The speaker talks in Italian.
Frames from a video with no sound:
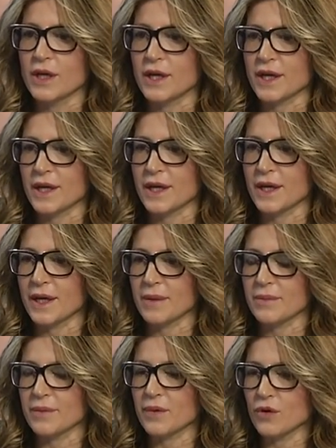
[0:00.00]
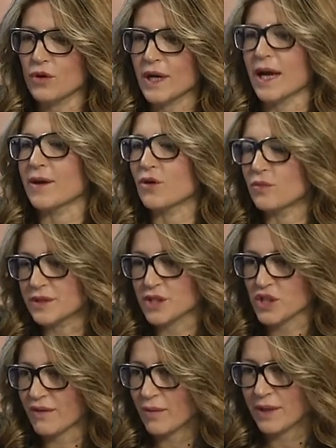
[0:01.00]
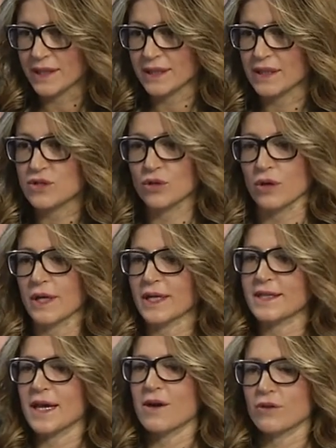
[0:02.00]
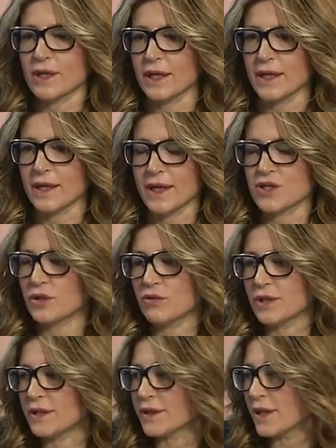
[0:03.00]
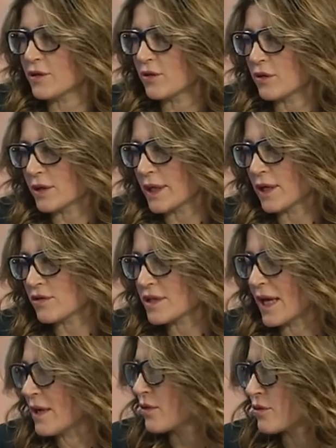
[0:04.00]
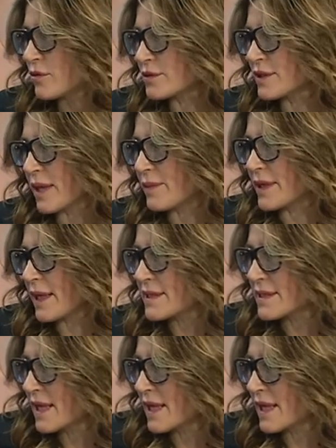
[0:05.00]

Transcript: Eh, ora, come dicevamo all'inizio, è chiaro che la cellulite le donne lo sanno cos'è, perché se